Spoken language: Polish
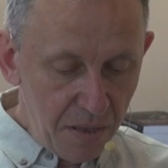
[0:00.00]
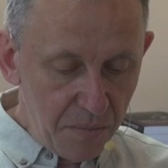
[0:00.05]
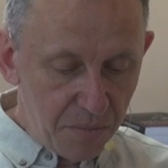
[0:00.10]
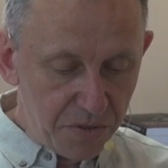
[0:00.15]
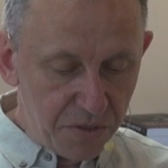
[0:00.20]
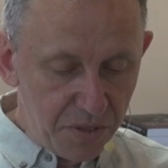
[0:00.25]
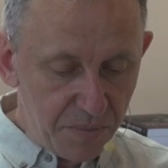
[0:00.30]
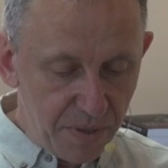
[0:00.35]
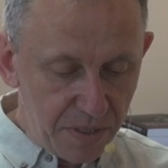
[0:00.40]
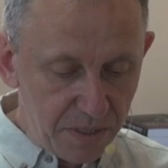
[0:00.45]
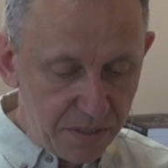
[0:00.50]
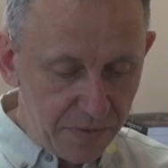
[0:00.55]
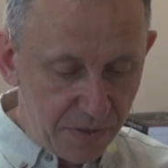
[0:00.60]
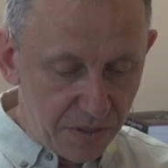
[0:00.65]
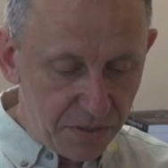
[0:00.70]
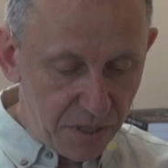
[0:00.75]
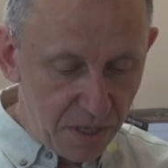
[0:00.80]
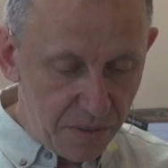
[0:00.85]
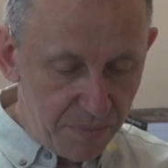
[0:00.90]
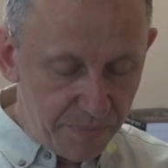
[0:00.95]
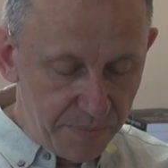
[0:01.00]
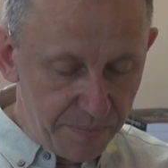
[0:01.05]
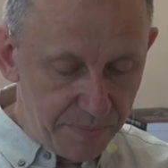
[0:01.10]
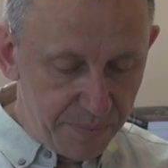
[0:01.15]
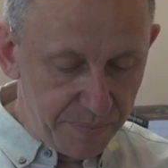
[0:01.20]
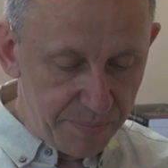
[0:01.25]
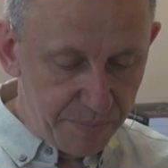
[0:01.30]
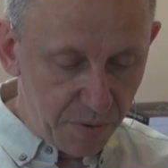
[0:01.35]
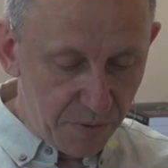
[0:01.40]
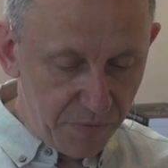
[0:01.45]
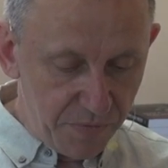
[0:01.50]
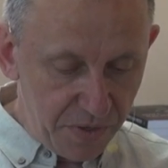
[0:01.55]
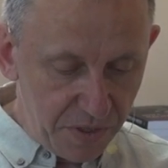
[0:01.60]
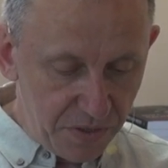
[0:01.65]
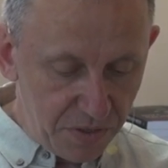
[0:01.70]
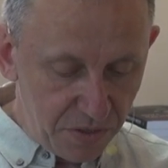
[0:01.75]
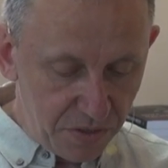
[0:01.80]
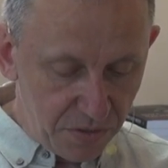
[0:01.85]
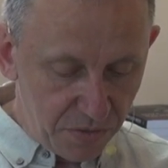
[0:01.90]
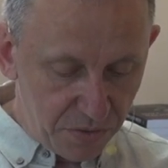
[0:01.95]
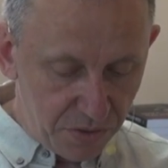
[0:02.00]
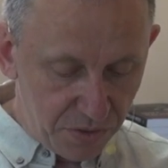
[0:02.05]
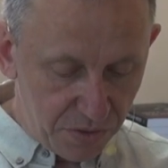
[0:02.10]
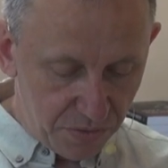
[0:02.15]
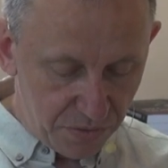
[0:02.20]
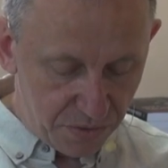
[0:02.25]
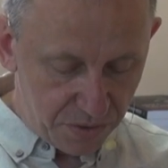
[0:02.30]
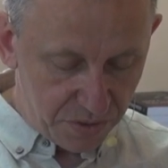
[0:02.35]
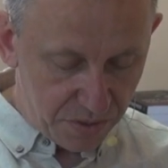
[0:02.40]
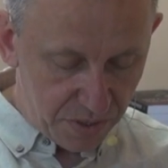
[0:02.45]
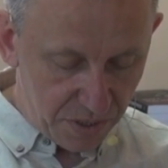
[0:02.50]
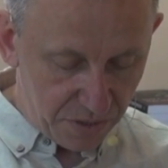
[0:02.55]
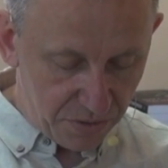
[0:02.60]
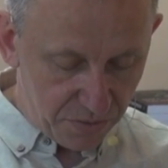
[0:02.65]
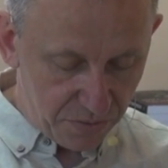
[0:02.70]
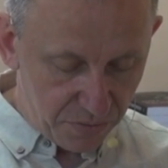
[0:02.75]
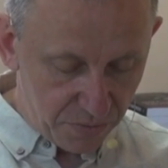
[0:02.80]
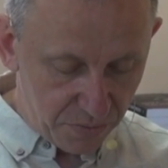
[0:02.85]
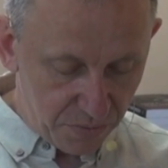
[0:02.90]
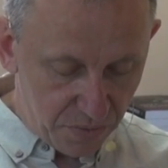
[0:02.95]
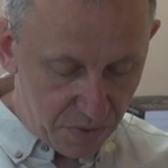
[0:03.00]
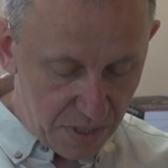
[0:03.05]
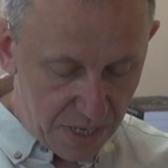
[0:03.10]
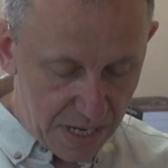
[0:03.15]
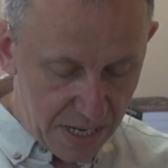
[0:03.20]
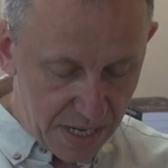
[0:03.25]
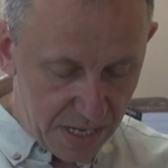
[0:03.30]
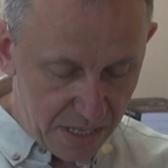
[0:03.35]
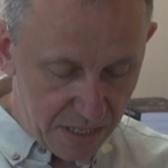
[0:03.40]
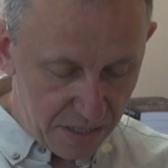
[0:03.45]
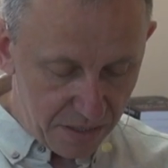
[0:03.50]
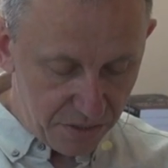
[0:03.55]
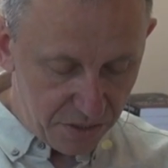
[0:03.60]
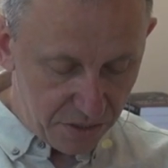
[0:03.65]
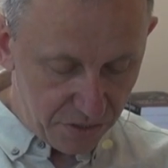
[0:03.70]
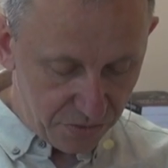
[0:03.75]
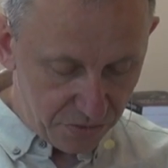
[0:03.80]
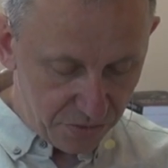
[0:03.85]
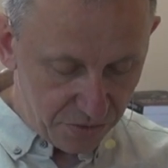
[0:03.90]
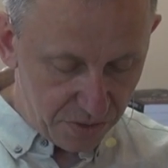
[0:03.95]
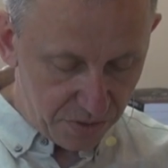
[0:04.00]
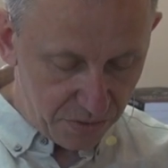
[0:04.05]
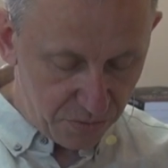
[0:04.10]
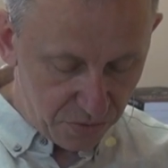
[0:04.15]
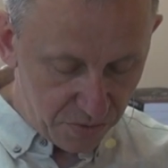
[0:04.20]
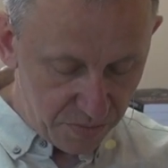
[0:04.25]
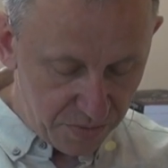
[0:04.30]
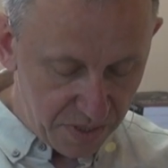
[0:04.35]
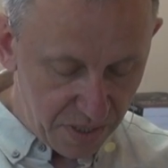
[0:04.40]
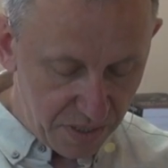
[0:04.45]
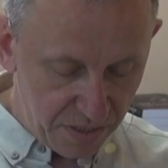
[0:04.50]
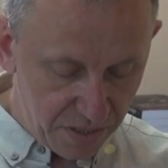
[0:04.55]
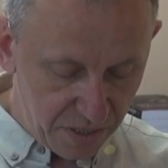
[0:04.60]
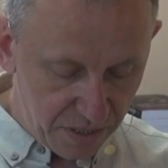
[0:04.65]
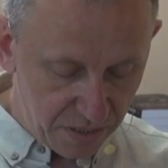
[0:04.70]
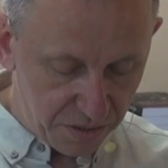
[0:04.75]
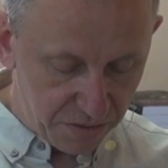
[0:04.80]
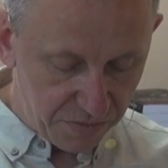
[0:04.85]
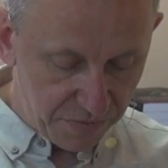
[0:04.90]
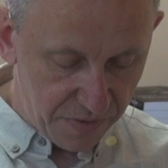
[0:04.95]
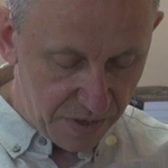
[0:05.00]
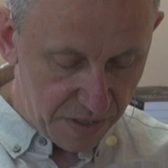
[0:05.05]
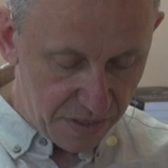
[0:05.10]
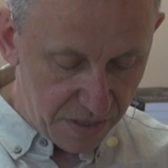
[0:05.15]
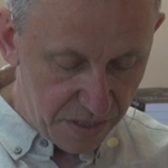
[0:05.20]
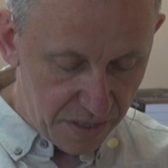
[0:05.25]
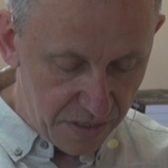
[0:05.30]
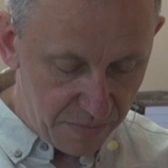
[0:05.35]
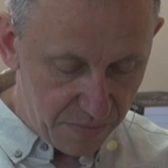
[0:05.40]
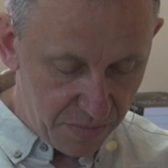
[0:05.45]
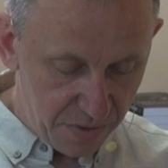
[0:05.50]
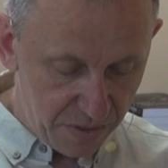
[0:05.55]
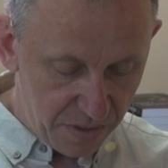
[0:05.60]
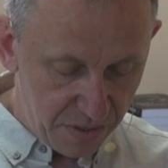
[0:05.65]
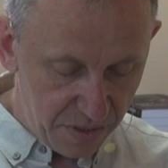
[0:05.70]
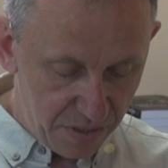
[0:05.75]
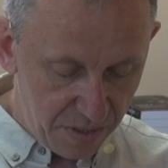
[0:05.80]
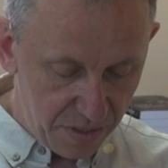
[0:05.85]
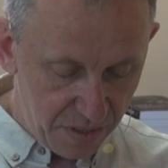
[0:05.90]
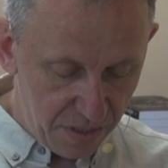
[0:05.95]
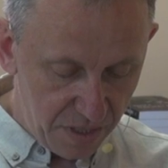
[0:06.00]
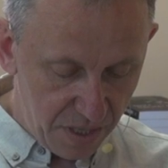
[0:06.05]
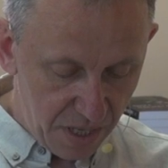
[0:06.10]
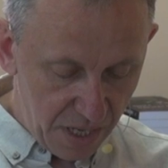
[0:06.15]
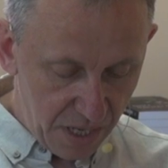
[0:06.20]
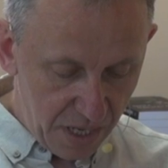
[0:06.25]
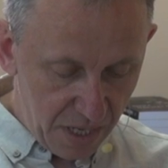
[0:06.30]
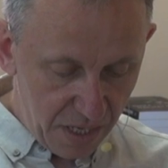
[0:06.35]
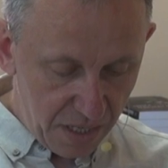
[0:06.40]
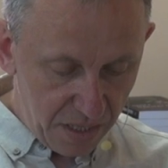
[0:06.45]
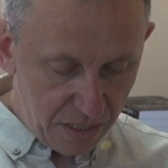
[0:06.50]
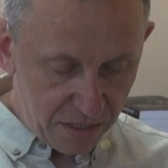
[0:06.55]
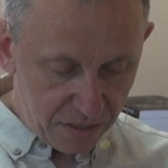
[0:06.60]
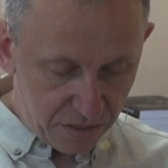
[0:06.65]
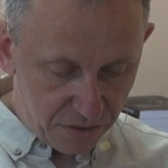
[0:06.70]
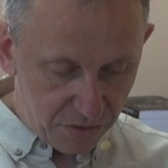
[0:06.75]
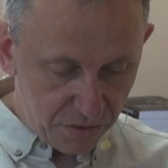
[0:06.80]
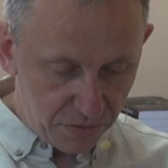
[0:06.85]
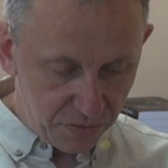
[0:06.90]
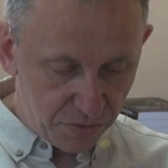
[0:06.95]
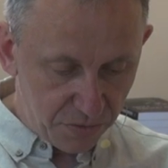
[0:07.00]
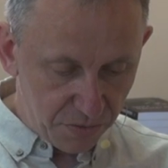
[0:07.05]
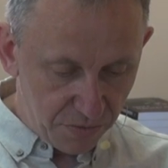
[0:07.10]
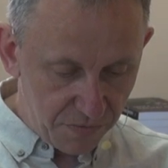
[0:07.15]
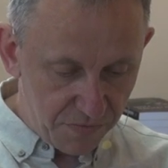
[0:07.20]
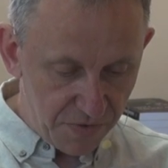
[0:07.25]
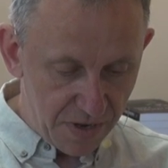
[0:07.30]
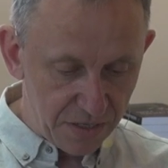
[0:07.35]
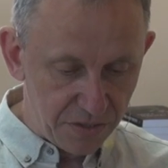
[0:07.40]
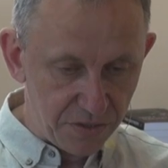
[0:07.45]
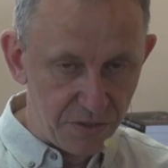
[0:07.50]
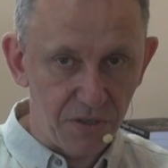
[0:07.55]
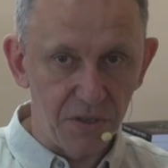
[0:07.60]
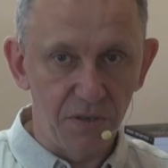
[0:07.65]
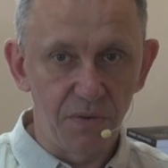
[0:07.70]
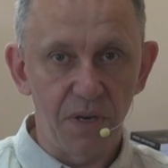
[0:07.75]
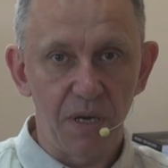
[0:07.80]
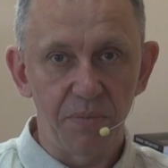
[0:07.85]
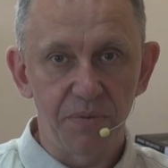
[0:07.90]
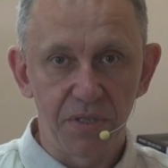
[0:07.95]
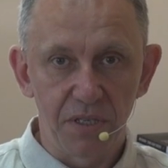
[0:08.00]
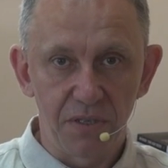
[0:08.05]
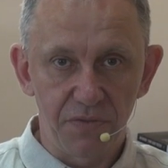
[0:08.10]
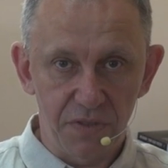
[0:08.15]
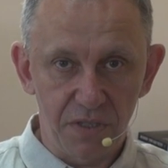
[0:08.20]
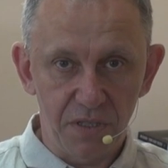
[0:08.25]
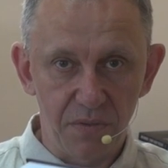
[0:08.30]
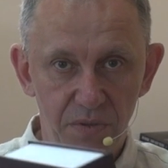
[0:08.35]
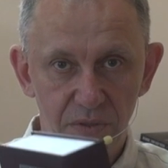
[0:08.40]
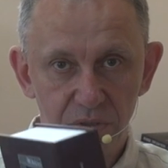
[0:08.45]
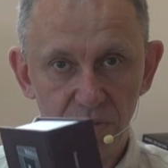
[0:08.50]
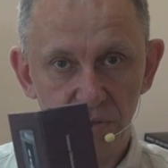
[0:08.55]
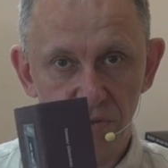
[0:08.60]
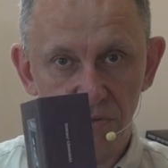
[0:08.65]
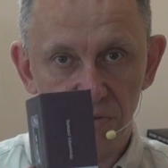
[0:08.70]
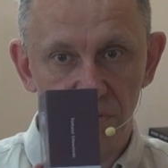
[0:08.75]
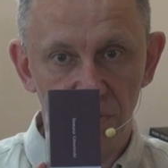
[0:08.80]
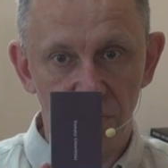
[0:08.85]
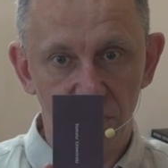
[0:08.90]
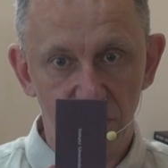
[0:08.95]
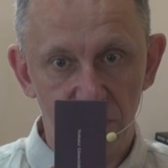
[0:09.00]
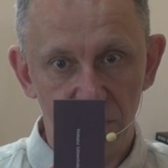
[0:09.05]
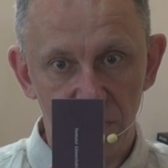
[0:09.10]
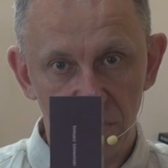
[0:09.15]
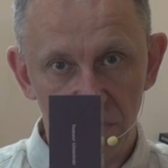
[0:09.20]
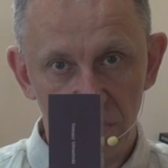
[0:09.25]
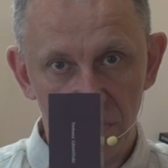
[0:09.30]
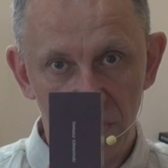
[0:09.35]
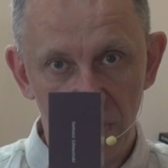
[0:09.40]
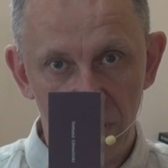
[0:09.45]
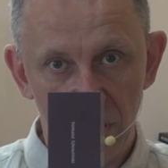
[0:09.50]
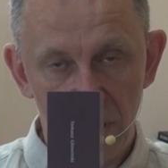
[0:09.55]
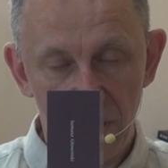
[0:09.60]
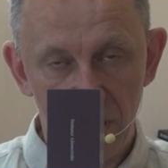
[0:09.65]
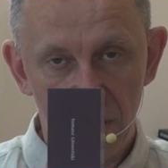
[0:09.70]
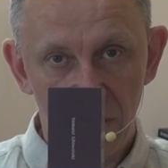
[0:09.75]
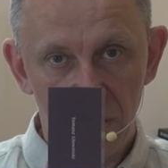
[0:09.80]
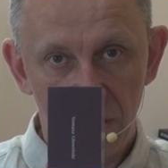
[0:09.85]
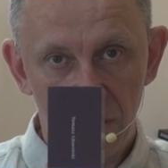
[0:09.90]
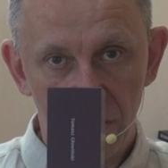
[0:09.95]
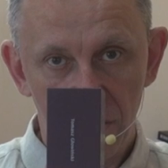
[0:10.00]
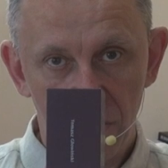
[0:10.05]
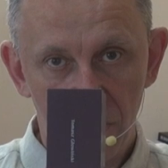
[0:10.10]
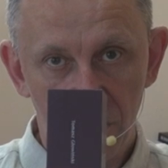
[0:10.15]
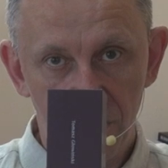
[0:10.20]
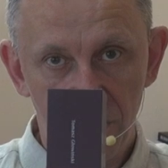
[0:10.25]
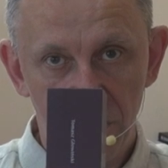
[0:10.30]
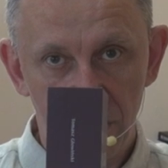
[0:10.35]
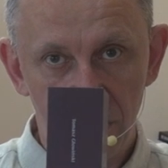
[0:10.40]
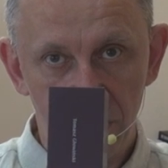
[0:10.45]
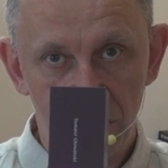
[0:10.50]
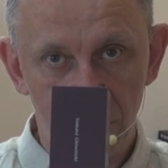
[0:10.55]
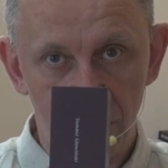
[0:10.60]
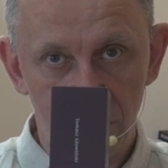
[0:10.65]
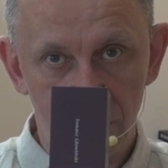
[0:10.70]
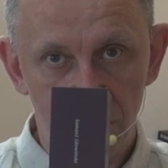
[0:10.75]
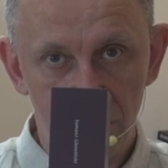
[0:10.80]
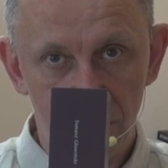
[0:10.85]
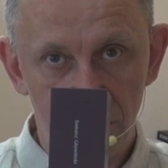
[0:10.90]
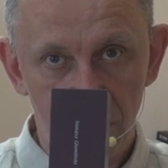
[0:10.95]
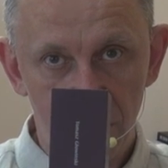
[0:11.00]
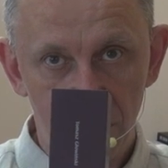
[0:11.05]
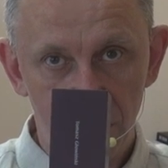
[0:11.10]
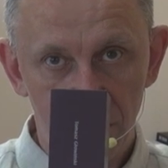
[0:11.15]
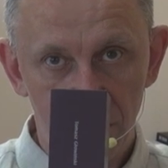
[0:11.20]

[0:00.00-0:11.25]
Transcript: Proszę Państwa, chciałem powiedzieć o książce, która cieszy się dużym zainteresowaniem i jest książką ważną, a przede wszystkim jest książką tej objętości.